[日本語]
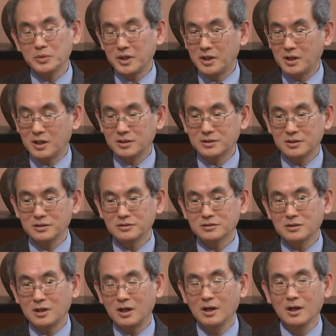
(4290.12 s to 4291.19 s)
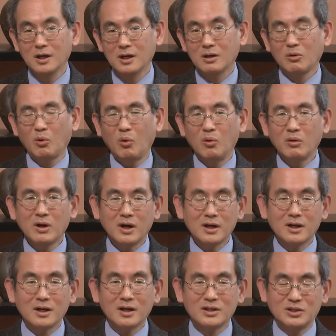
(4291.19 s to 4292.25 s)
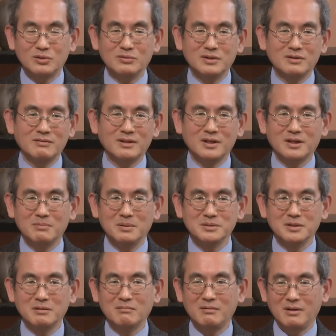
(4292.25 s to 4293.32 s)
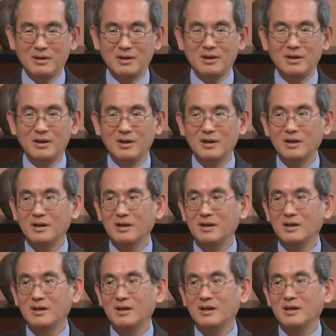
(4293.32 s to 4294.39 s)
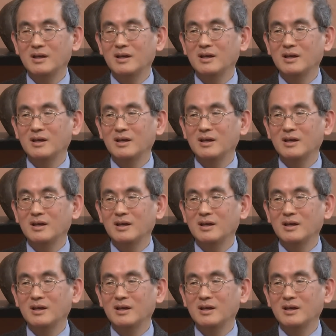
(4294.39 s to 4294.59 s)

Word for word: 題なかったですが、今回から急にはできませんよね。だから中